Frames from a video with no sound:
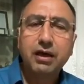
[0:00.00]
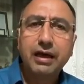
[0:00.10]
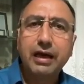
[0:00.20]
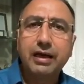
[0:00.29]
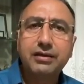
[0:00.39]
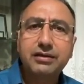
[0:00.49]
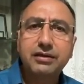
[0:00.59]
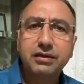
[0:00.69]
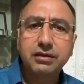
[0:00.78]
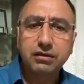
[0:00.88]

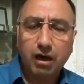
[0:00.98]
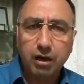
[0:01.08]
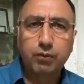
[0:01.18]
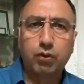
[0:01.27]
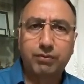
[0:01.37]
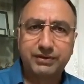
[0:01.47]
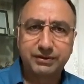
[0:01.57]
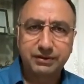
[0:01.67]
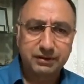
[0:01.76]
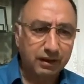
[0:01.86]
elektriğin
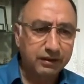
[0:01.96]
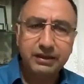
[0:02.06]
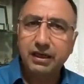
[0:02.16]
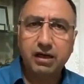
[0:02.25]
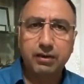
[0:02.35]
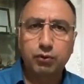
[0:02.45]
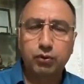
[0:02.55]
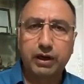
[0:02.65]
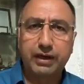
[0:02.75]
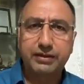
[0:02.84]
kaybolması. Yani niye
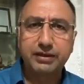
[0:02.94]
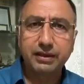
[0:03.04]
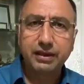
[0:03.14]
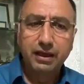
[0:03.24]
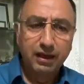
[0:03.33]
kaybolur elektrik?